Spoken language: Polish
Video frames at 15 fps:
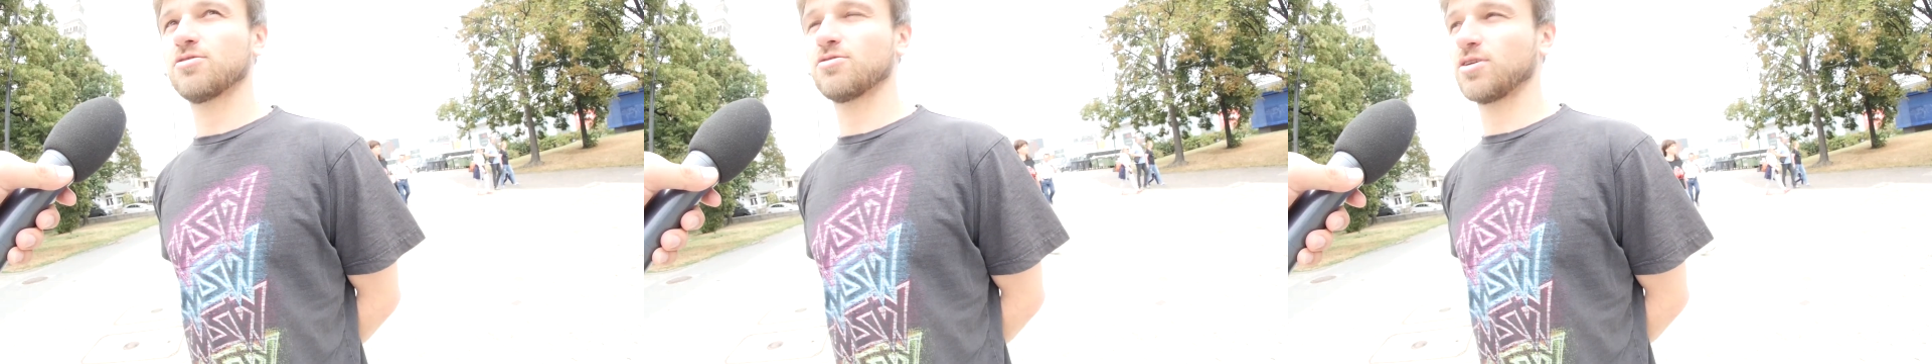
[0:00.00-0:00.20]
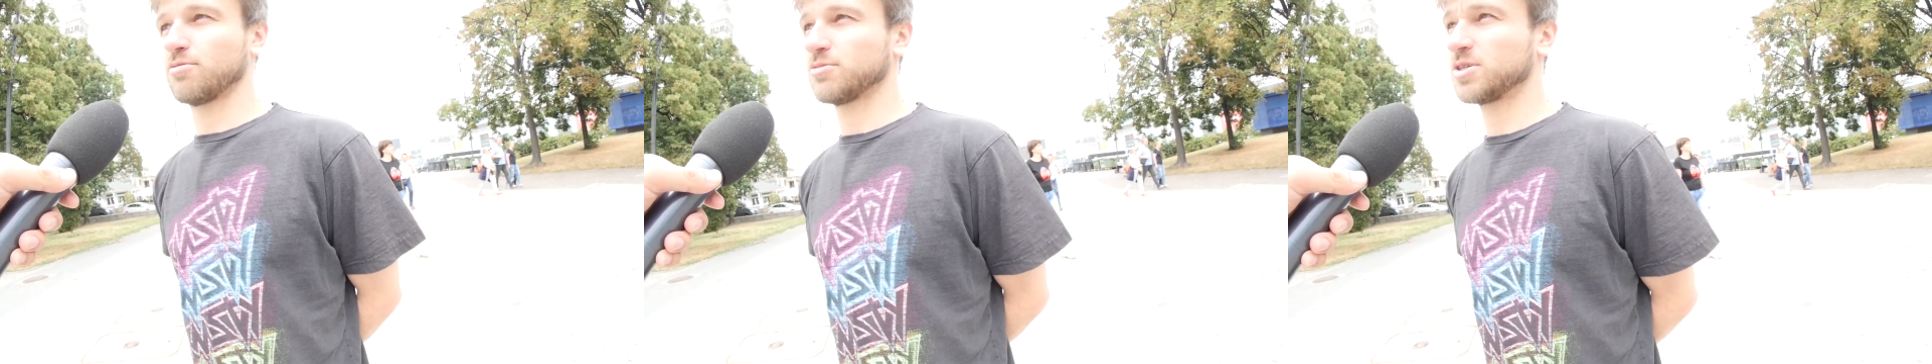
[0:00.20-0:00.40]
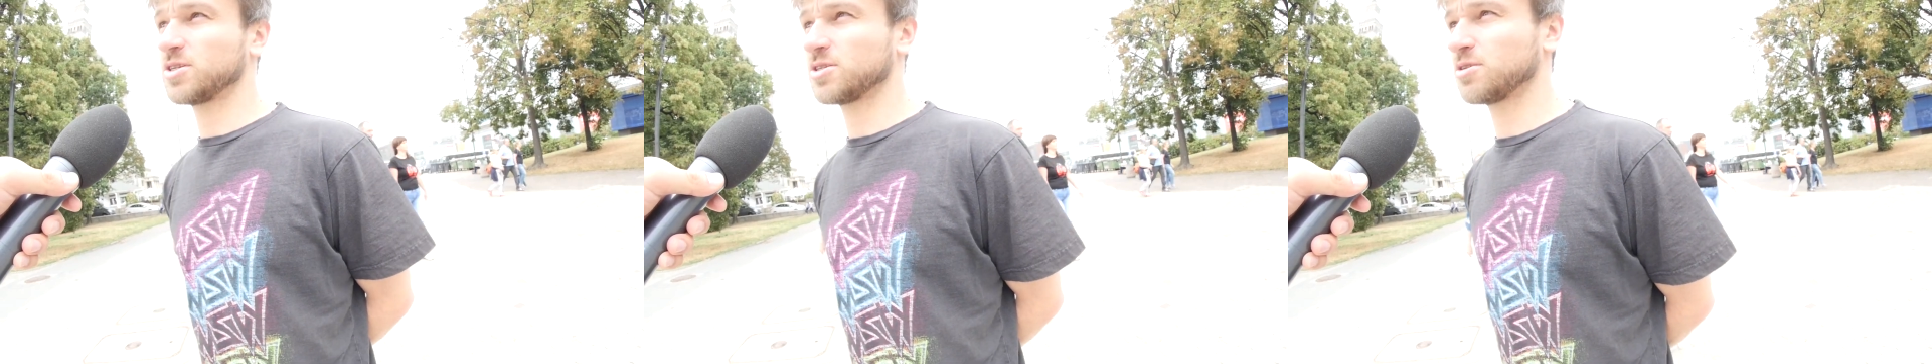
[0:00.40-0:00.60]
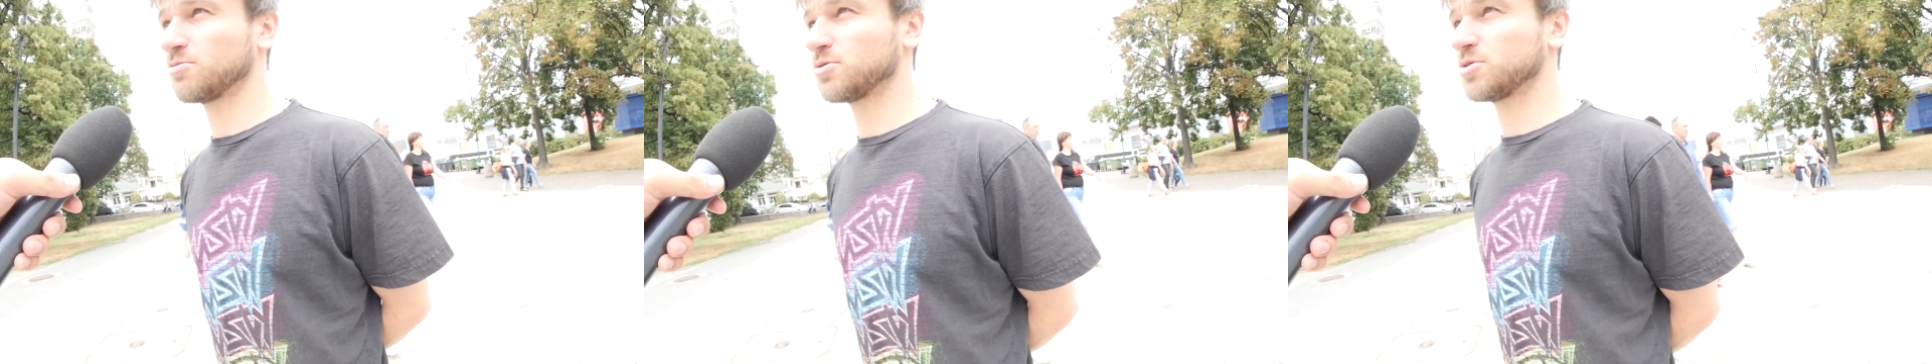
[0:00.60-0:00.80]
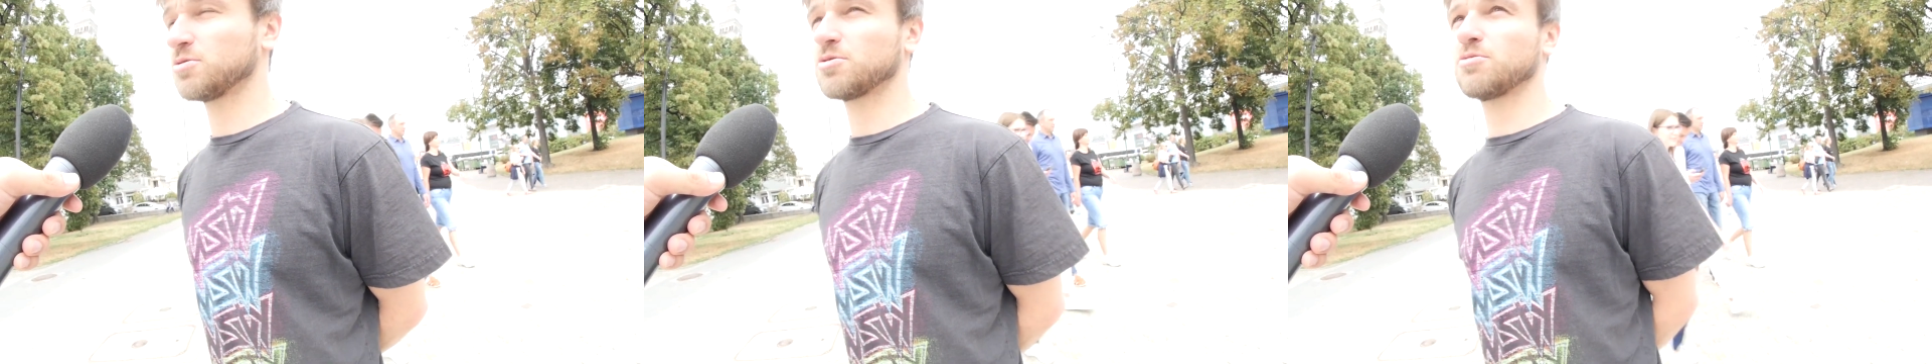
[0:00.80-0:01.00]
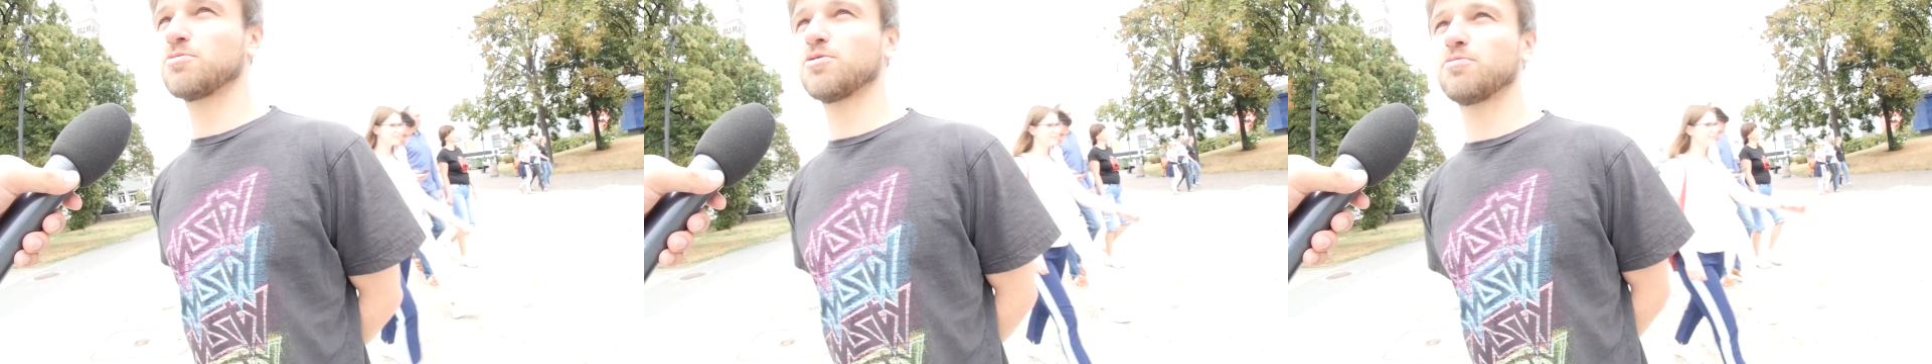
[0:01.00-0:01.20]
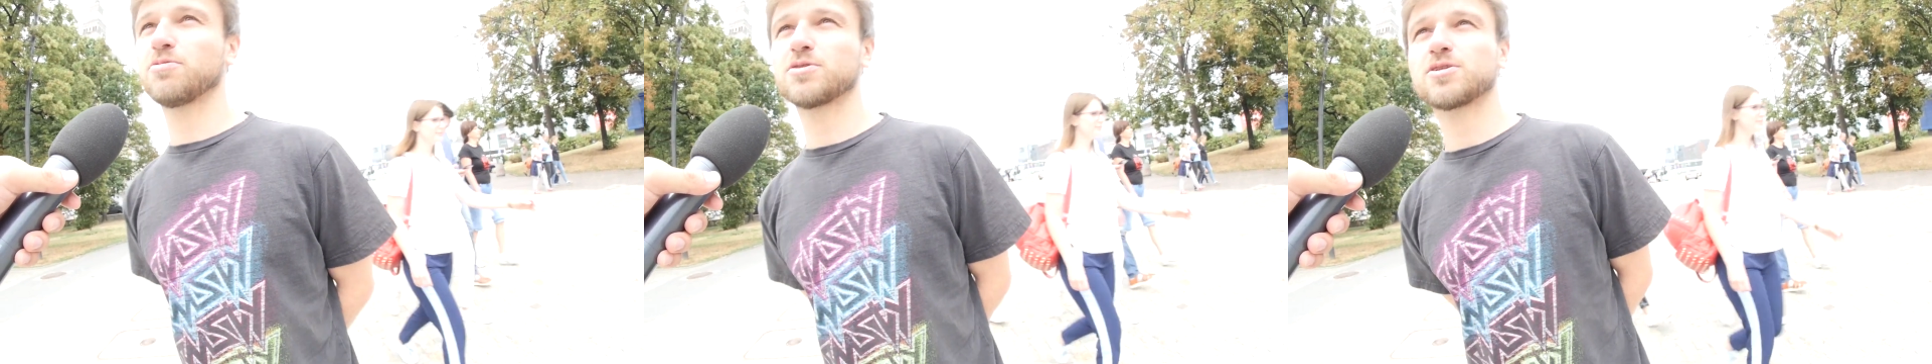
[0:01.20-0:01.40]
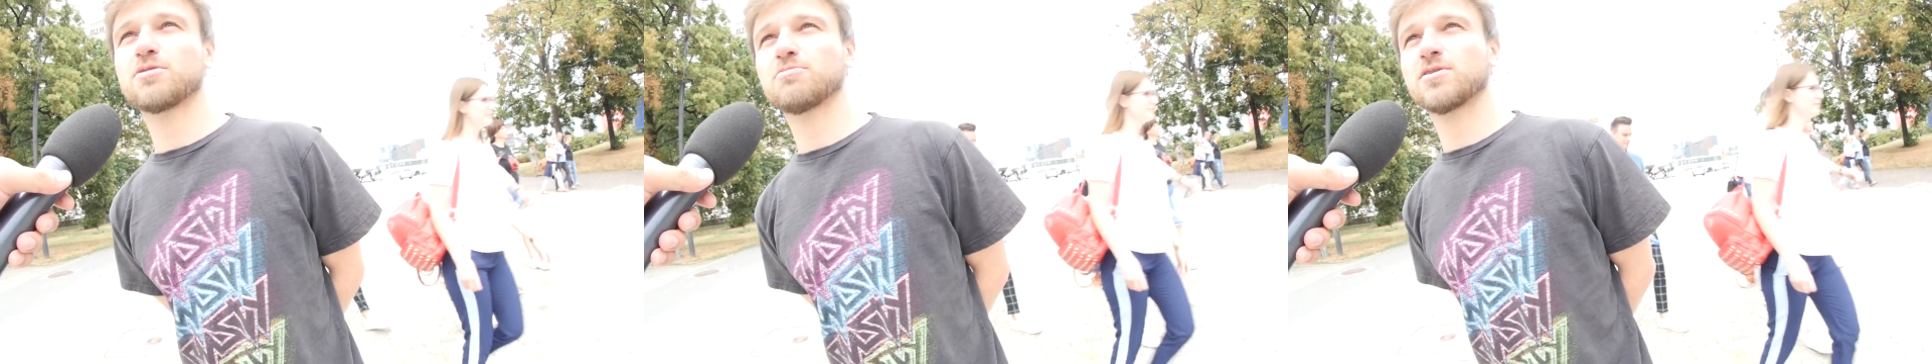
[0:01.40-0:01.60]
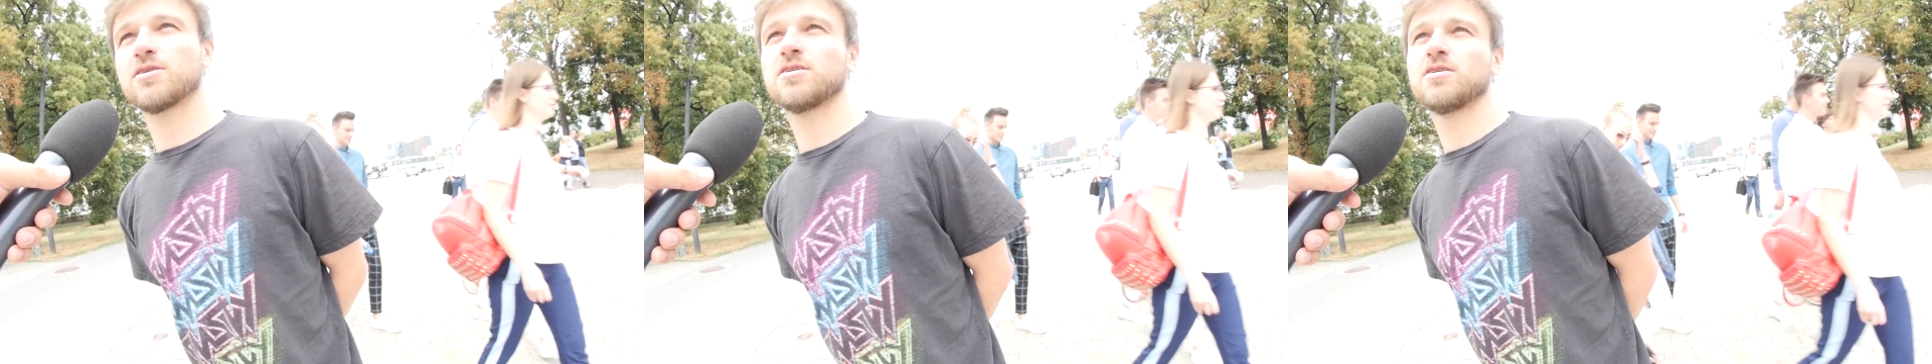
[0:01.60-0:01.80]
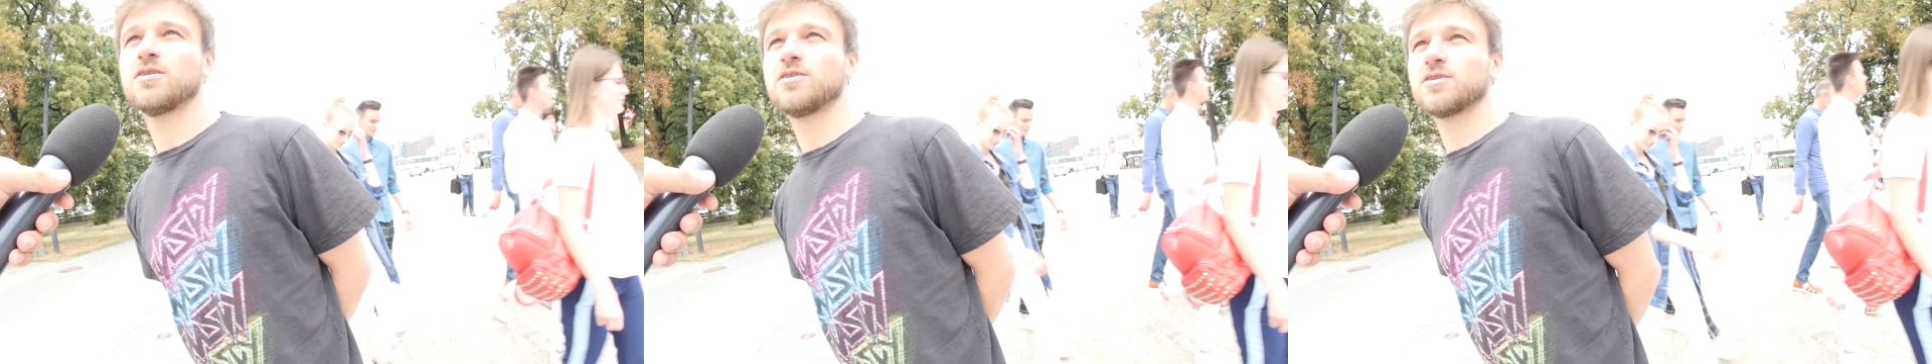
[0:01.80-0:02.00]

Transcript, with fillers: No ja myślę, że tym ludziom to było potrzebne.